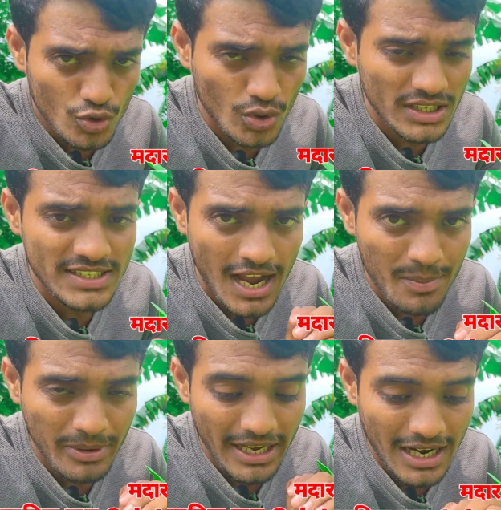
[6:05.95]
जो कि
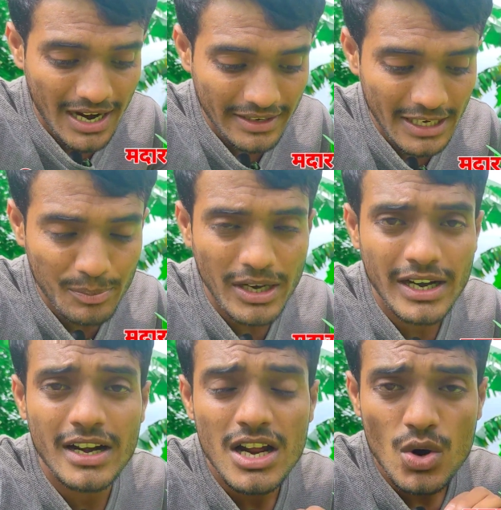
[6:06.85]
सांप के काटने
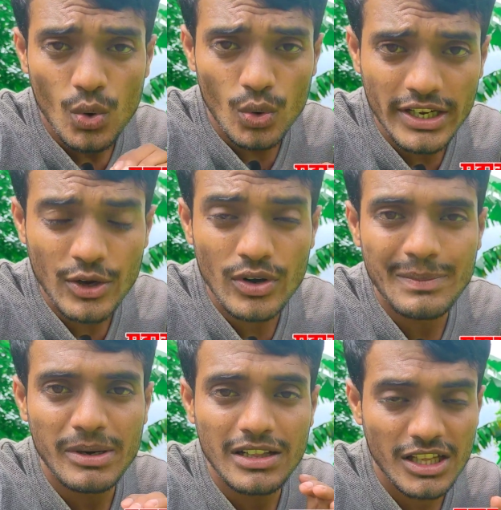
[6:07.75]
पर उल्टी
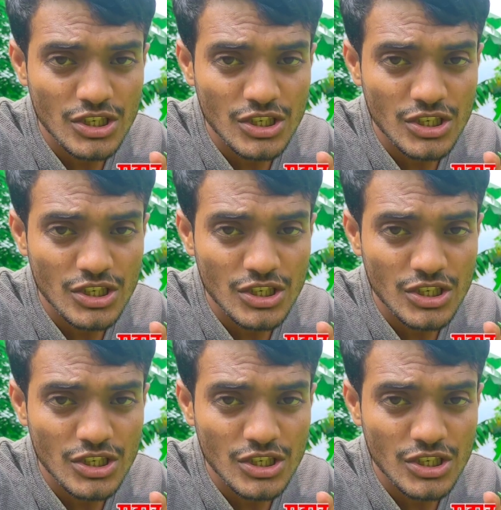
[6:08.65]
होने पर